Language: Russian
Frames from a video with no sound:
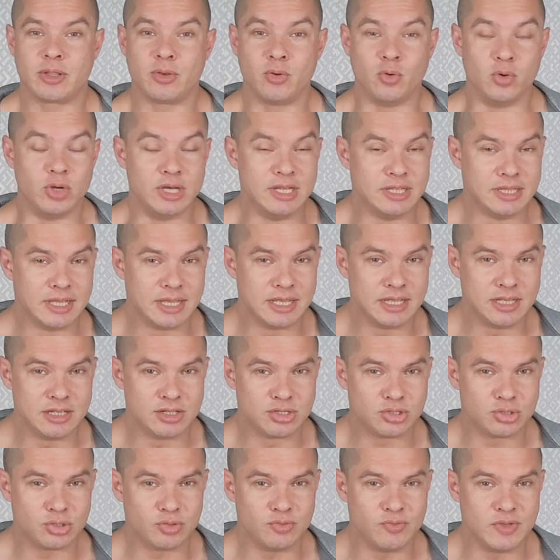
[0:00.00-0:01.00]
Куриное
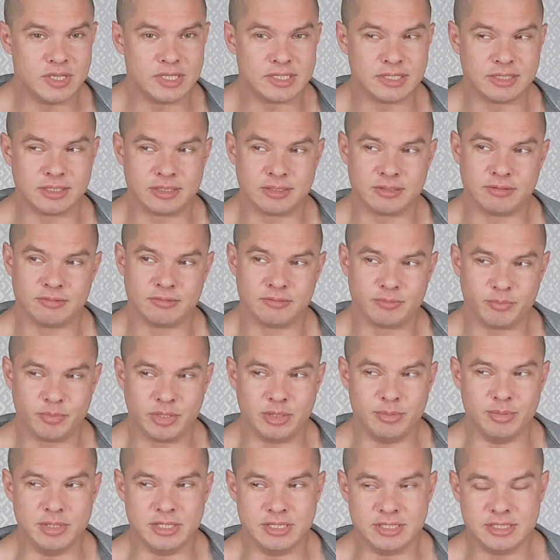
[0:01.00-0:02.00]
яйцо весит
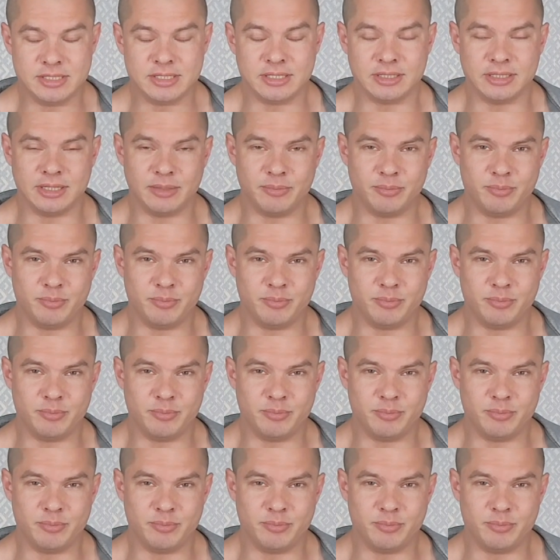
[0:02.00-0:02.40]
приблизительно